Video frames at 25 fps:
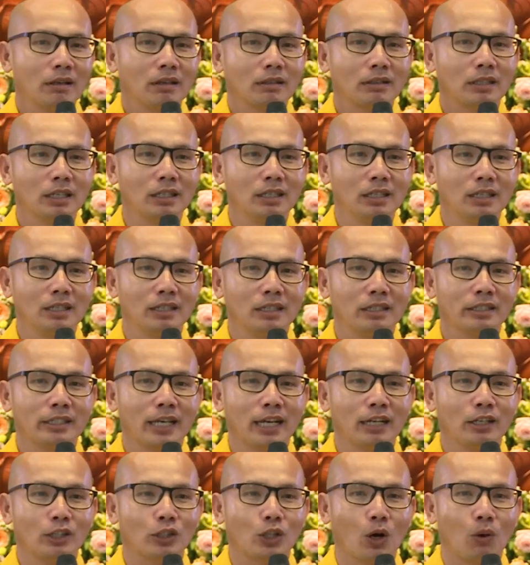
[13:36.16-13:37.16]
Từ
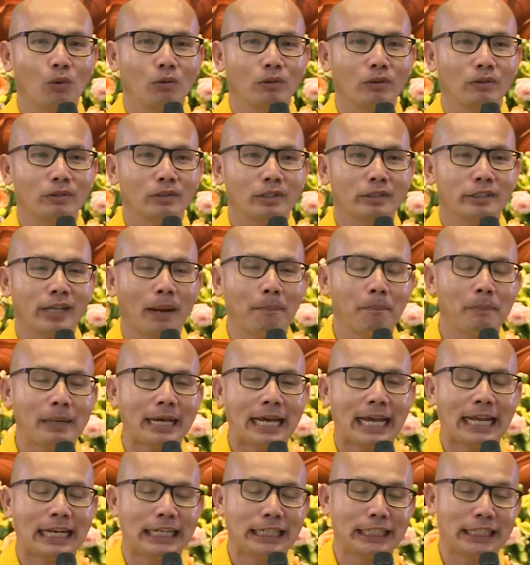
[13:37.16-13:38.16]
Sơn Tùng xăm
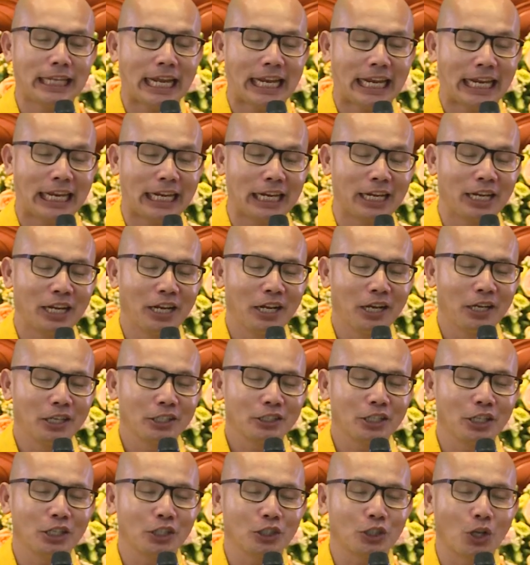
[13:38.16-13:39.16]
cái hình gì,
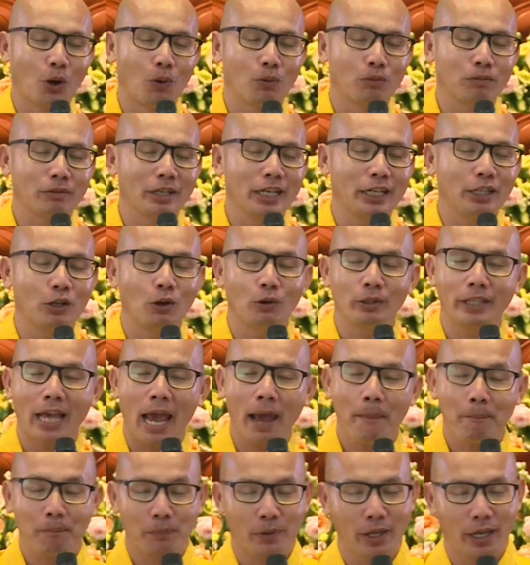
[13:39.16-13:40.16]
Sơn Tùng đi đôi
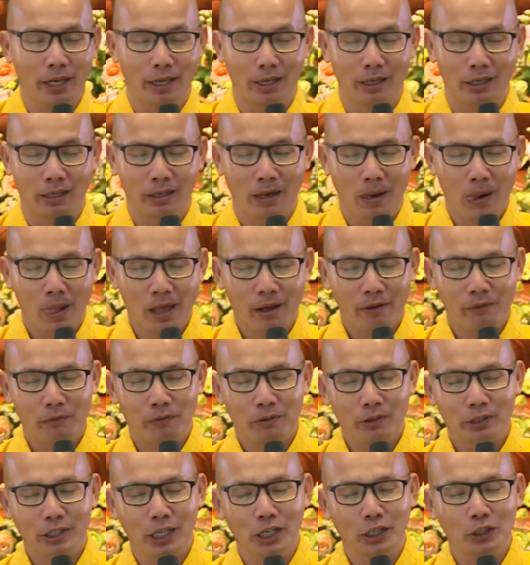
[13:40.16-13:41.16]
dép gì,
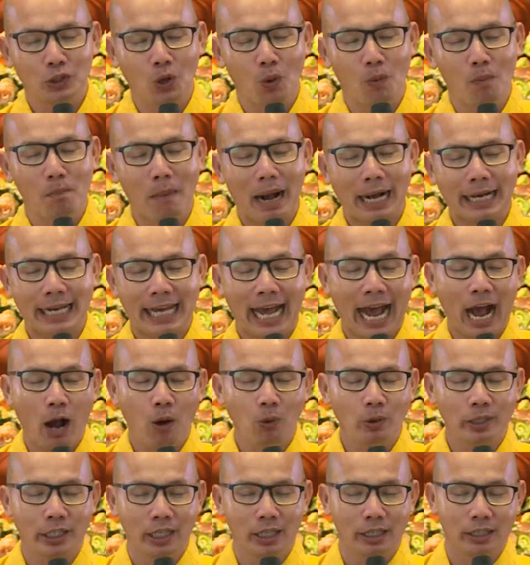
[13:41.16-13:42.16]
Sơn Tùng mặc cái
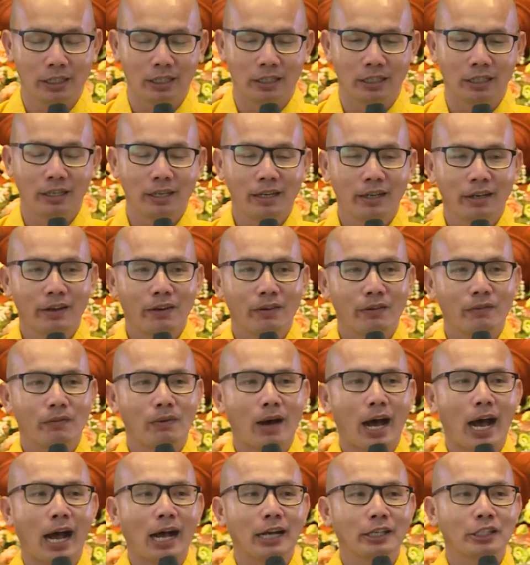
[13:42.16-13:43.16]
áo gì,
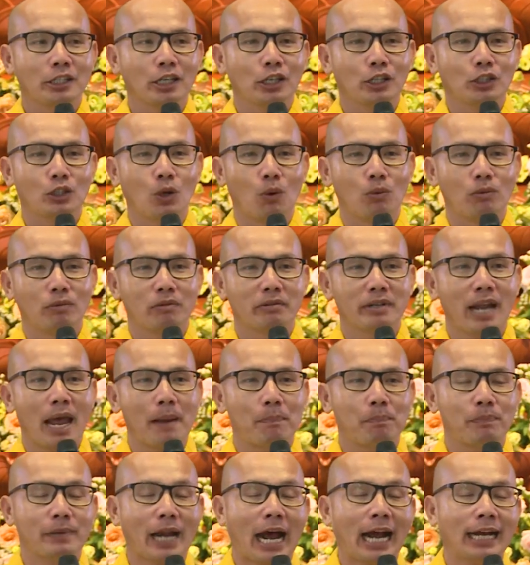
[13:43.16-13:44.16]
và Sơn Tùng
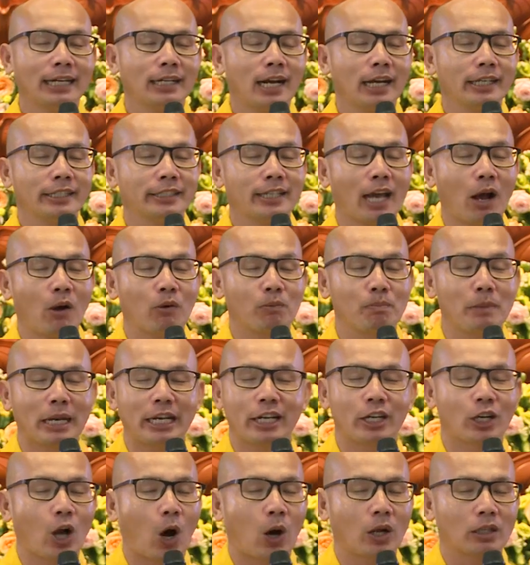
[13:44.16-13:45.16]
đẹp trai ra sao,
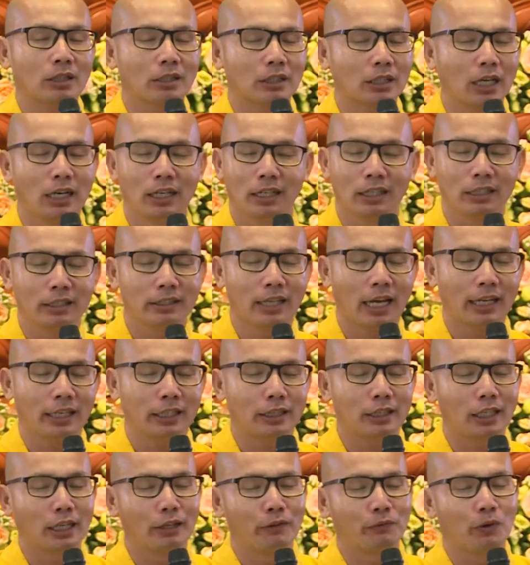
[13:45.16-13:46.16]
biết rõ từng giây
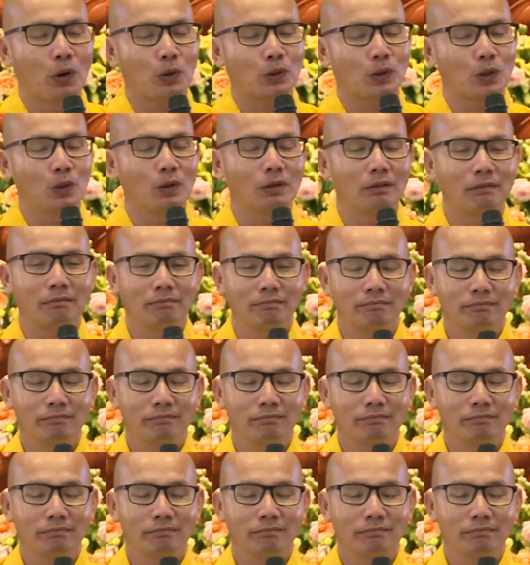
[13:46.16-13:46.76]
từng phút luôn.